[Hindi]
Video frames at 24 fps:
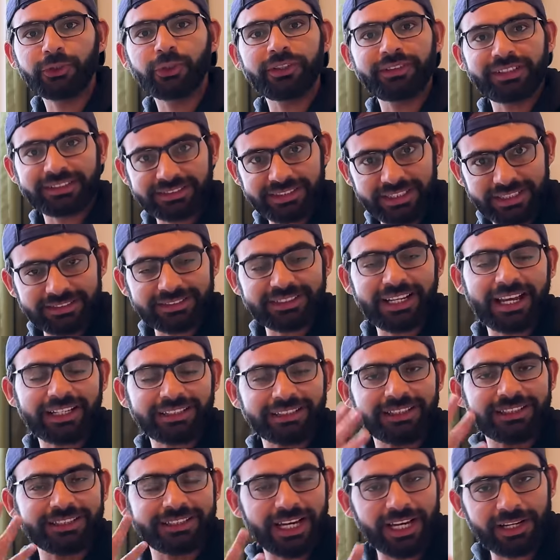यूनिवर्सिटी की
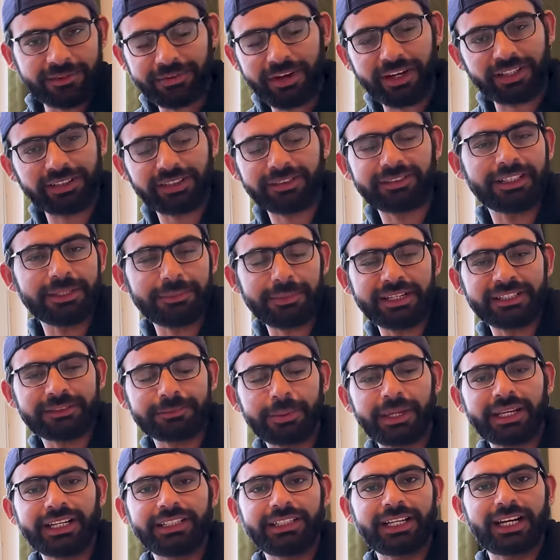सिलेक्शन चार फैक्टर्स की बेस
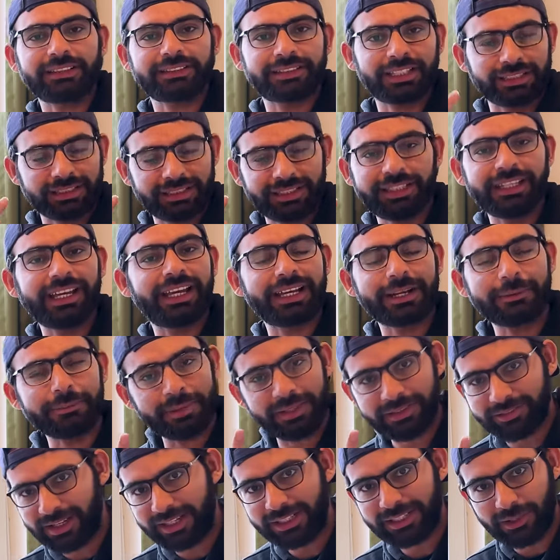पर की जा सकती है
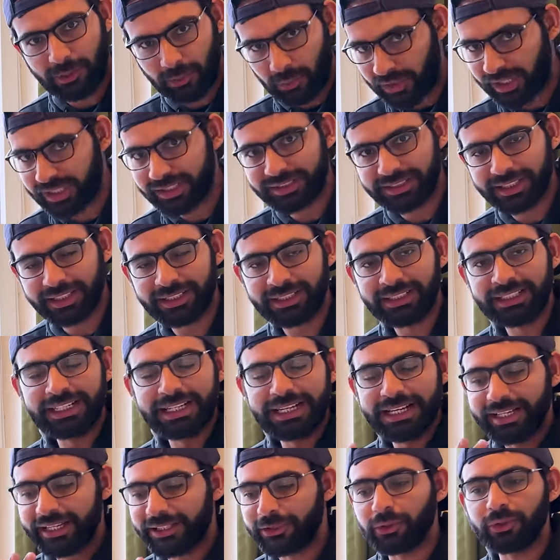नंबर वन लोकेशन
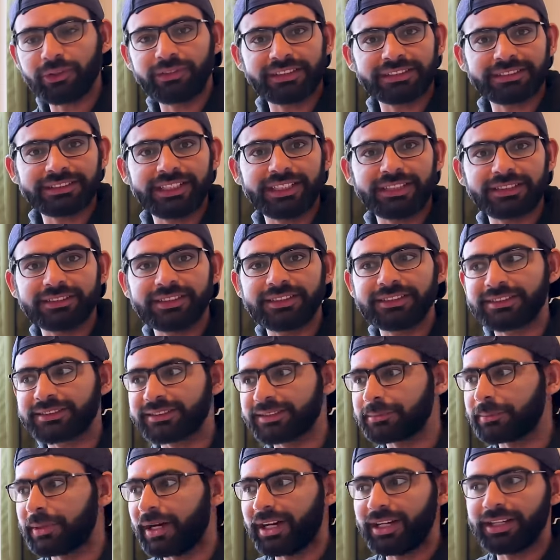कि यूनिवर्सिटी किसी
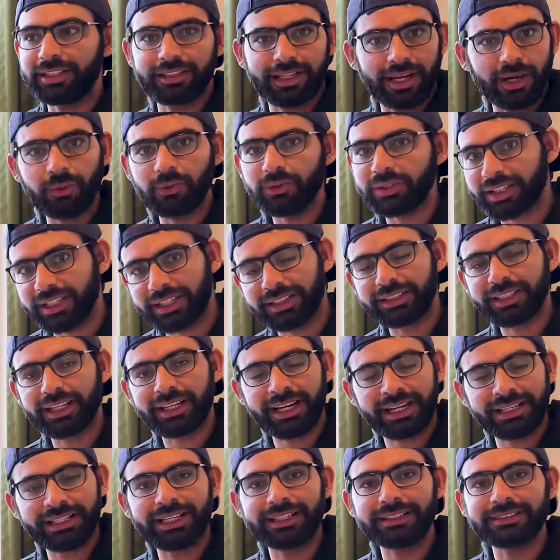स्मॉल टाउन के अंदर
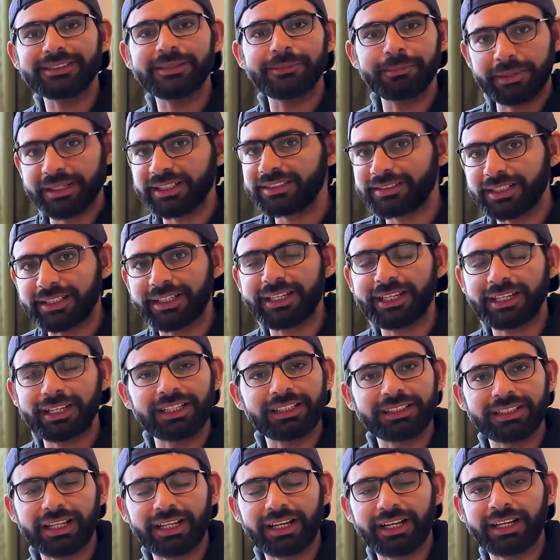है या किसी बिग सिटी के
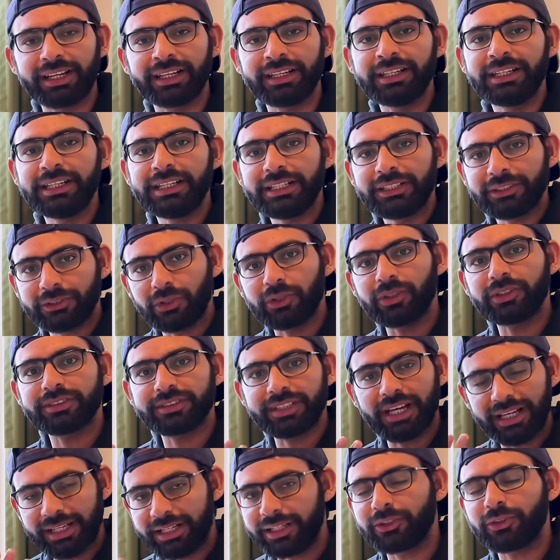अंदर है तो
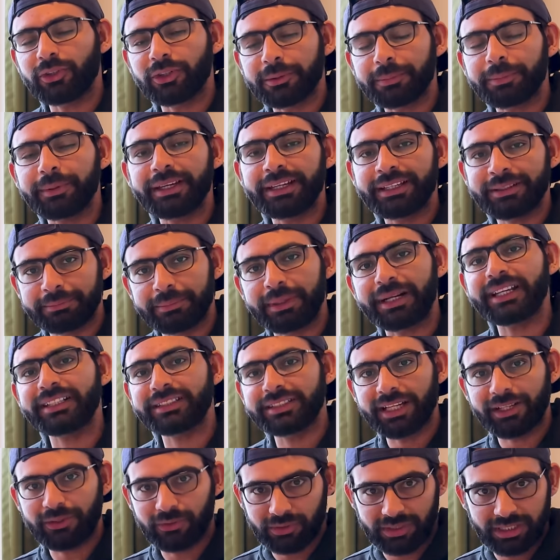ज़ाहरी तौर पे बड़े
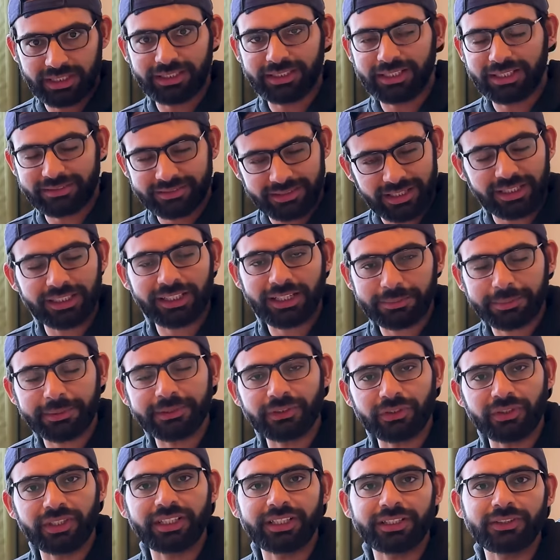शहरों के अंदर ज़्यादा
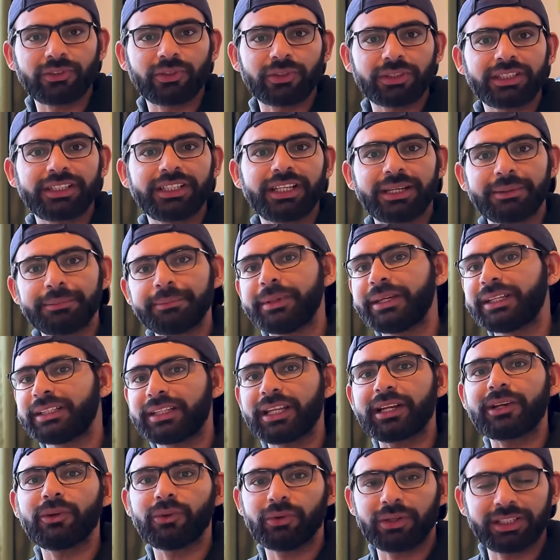अपॉर्चुनिटीज़ होती हैं
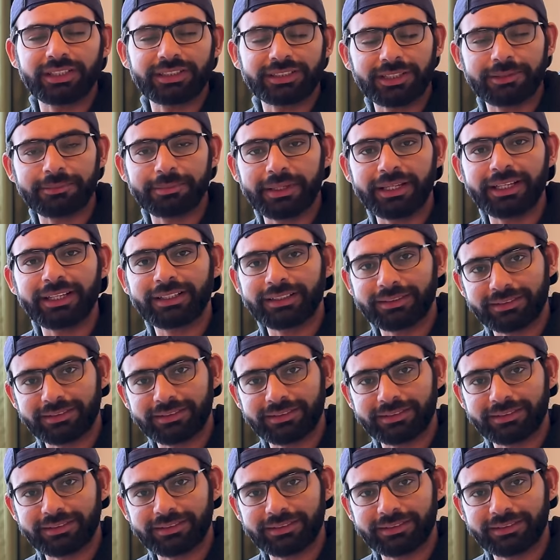बेहतर लोकेशन पे